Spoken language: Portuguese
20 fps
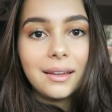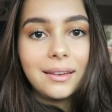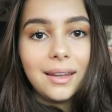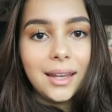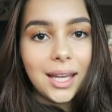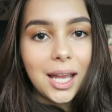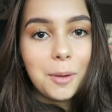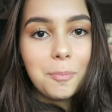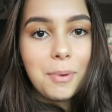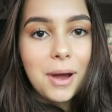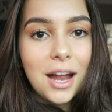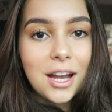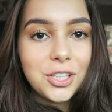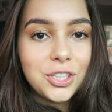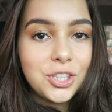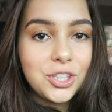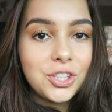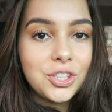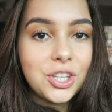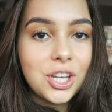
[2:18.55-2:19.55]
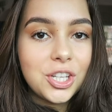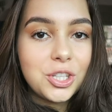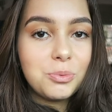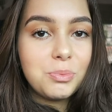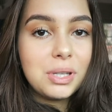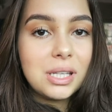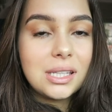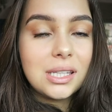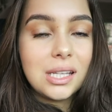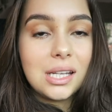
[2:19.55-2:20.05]
Tem a parte de
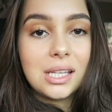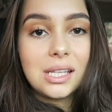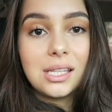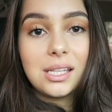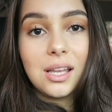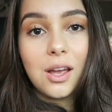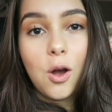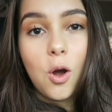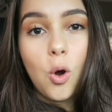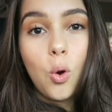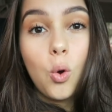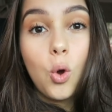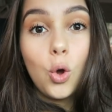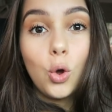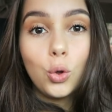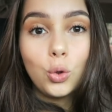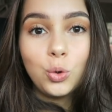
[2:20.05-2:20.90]
administração,